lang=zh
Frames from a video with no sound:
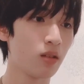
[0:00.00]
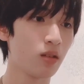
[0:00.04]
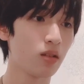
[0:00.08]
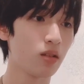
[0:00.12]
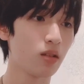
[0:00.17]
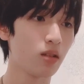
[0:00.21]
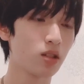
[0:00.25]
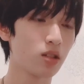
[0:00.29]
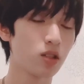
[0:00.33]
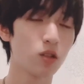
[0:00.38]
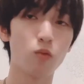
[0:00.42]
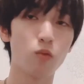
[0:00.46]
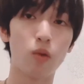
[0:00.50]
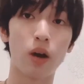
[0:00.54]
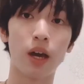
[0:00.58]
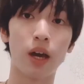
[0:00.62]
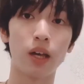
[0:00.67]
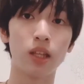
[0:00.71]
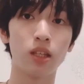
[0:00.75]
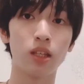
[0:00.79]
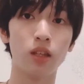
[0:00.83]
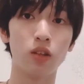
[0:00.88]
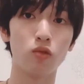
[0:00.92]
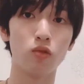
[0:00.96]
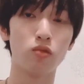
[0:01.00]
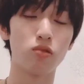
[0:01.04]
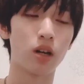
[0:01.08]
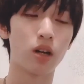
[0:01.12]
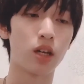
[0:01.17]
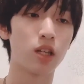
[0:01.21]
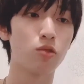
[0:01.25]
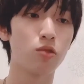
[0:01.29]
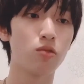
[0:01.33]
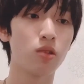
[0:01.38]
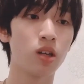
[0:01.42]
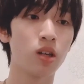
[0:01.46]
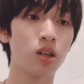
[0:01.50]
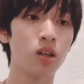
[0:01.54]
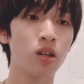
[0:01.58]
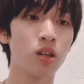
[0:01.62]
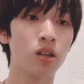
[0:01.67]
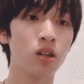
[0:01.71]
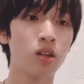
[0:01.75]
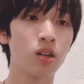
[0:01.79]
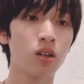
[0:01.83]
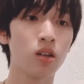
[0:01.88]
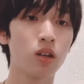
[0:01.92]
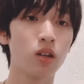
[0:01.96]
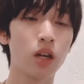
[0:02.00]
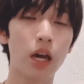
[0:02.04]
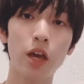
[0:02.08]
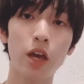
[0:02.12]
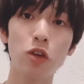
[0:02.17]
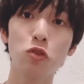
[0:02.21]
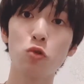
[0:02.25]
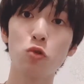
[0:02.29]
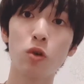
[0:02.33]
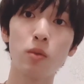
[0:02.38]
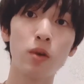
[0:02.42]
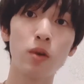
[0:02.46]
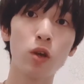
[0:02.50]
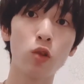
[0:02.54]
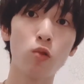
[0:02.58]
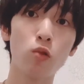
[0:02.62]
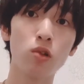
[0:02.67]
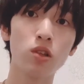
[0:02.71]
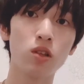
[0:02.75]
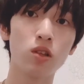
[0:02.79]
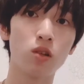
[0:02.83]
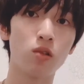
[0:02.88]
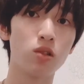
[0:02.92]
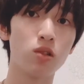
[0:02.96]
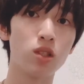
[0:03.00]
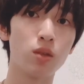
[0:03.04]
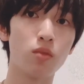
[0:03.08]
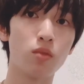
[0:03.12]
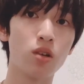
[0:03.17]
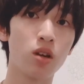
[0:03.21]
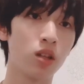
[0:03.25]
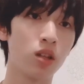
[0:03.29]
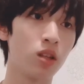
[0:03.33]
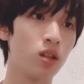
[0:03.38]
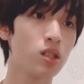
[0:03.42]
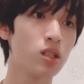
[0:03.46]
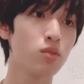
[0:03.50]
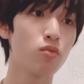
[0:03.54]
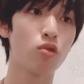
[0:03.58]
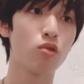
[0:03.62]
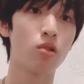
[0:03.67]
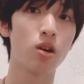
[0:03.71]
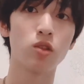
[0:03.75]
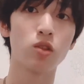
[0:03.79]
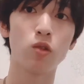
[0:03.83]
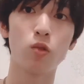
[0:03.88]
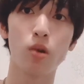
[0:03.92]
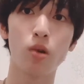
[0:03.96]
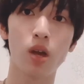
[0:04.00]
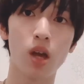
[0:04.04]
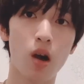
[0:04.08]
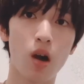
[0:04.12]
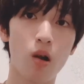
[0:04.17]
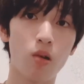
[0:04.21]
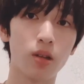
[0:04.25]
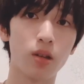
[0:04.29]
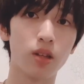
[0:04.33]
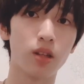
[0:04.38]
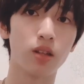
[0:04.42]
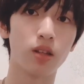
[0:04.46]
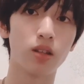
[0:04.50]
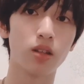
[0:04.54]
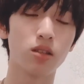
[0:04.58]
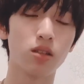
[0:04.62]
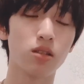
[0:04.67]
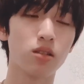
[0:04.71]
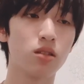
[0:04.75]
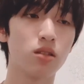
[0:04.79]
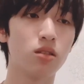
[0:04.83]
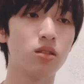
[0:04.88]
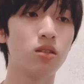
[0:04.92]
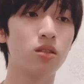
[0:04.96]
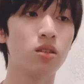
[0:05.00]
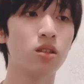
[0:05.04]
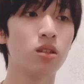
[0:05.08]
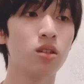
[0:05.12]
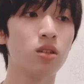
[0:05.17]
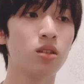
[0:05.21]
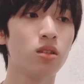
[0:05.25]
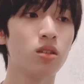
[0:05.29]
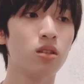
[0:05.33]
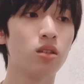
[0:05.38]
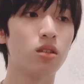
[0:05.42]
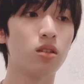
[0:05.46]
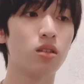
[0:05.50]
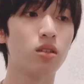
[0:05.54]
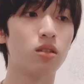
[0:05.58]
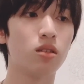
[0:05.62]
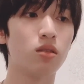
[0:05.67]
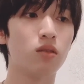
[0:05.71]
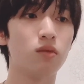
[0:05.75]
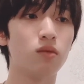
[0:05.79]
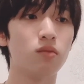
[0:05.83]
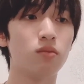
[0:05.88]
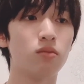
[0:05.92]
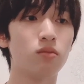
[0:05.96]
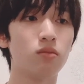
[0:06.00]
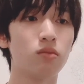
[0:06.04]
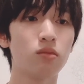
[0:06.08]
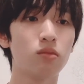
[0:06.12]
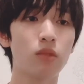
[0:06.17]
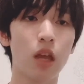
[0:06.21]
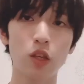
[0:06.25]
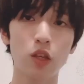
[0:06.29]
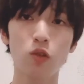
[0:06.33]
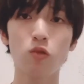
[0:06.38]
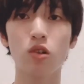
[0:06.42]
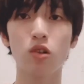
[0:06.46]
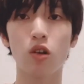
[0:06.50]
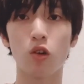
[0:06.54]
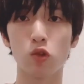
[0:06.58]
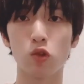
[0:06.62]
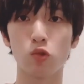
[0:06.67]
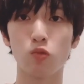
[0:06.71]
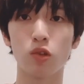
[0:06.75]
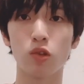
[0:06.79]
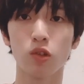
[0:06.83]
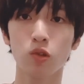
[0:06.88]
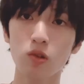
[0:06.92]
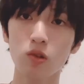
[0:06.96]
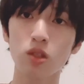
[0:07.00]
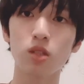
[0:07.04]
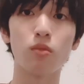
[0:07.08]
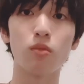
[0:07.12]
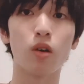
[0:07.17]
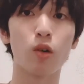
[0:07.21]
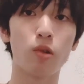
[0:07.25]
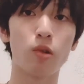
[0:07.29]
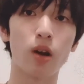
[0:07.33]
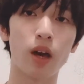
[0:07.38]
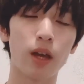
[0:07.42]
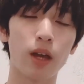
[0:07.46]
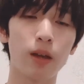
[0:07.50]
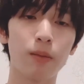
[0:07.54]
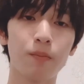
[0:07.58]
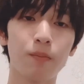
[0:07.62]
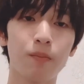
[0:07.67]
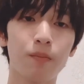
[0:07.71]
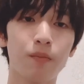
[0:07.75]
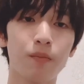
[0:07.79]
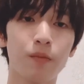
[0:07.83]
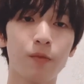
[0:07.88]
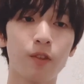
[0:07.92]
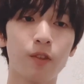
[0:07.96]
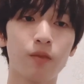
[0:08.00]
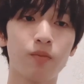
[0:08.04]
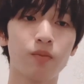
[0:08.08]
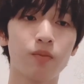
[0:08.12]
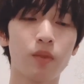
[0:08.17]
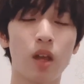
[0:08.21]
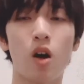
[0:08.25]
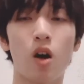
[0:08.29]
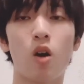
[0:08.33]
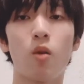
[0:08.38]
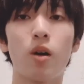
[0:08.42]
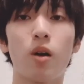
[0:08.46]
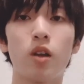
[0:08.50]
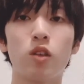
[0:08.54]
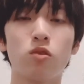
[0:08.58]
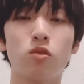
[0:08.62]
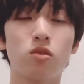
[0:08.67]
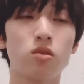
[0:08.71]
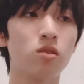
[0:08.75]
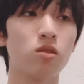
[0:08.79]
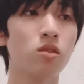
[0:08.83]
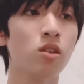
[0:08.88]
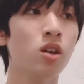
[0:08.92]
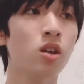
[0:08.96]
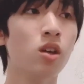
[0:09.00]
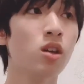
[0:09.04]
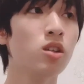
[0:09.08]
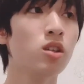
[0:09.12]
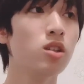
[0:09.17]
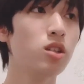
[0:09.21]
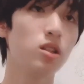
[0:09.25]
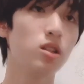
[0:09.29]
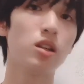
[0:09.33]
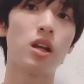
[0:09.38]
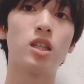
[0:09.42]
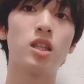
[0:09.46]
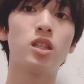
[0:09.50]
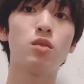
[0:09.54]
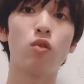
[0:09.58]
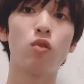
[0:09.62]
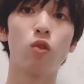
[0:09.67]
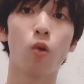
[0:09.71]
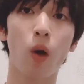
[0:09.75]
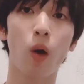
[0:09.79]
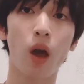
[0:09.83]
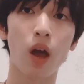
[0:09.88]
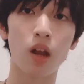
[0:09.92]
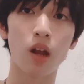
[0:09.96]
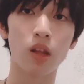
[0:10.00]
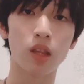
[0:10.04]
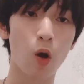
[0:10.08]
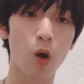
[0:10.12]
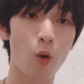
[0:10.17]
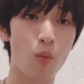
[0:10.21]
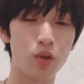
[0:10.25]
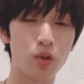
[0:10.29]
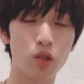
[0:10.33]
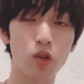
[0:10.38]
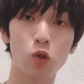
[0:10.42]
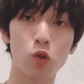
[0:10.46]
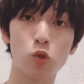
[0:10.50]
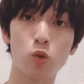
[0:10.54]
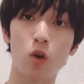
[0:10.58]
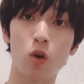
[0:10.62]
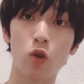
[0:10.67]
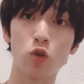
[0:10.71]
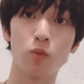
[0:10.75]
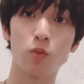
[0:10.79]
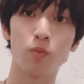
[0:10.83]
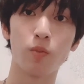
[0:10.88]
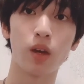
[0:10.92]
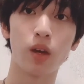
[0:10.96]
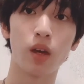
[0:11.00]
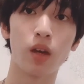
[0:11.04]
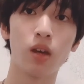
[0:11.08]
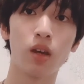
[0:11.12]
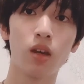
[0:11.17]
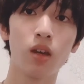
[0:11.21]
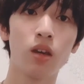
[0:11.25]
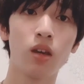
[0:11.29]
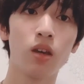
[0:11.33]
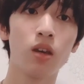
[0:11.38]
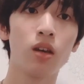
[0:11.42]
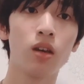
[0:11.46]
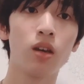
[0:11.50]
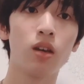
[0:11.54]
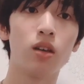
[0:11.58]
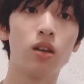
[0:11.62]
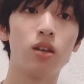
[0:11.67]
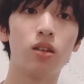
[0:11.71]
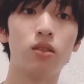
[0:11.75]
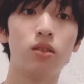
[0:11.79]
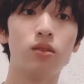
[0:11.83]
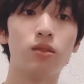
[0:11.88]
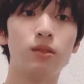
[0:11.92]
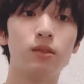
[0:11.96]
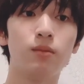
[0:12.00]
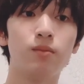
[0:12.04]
当时我还挺突然，因为开学没多久，怎么可能这么快就会考了呢？但是，呃，她就是告诉我就是这么快。那好吧，就是既然这么快了，那我们就要做好准备，呃，